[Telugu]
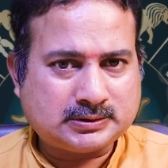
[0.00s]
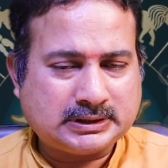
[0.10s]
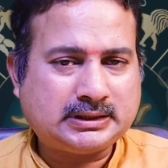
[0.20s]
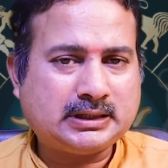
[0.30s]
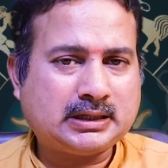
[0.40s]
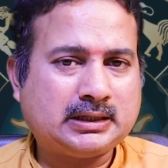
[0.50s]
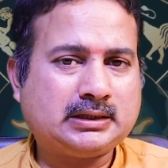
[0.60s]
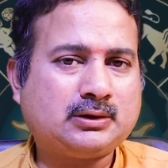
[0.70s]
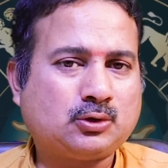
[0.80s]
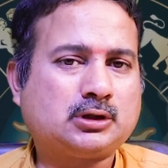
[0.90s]
స్థితి
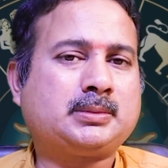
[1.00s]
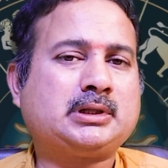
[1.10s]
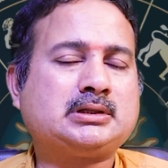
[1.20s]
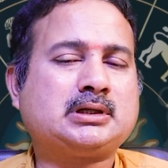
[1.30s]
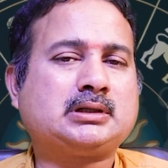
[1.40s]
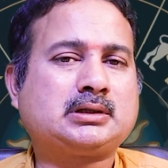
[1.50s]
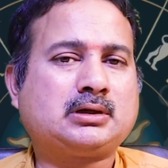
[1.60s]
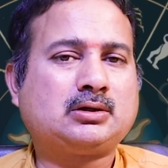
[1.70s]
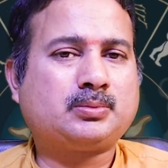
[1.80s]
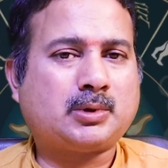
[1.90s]
అనేది కొంతమంది
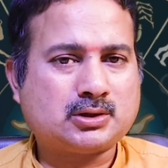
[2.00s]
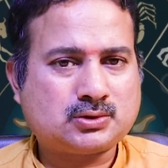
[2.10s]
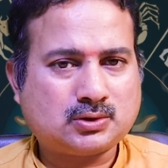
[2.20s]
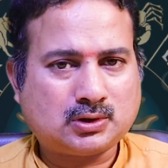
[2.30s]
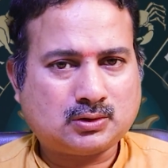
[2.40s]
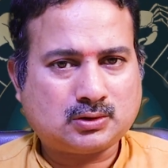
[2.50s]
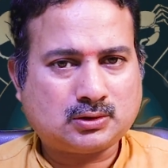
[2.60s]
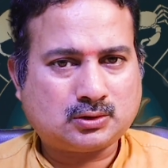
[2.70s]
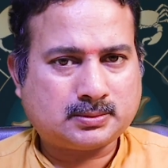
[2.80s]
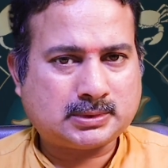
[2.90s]
జాతకాల్లో పాజిటివ్గా
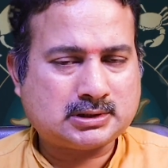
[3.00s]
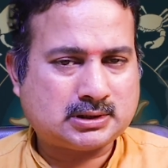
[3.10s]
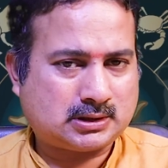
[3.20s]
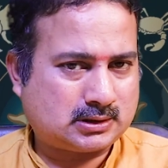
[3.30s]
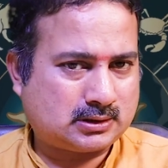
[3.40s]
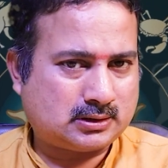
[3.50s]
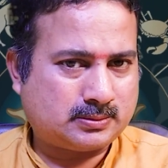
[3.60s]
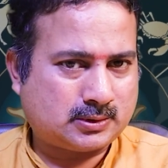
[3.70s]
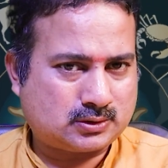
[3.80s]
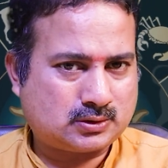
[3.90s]
ఉంటుంది కొంతమంది జాతకాల్లో
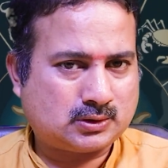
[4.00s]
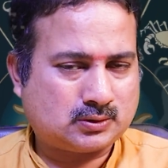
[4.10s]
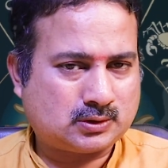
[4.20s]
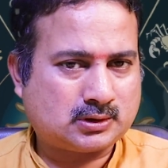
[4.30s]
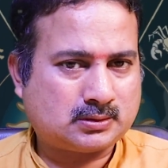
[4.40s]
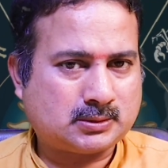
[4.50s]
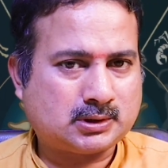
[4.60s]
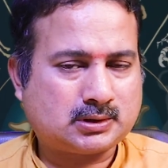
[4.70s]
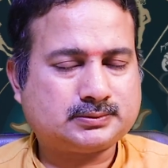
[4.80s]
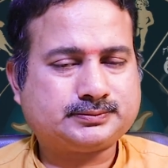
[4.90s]
పాజిటివ్గా ఉంటుంది అన్నమాట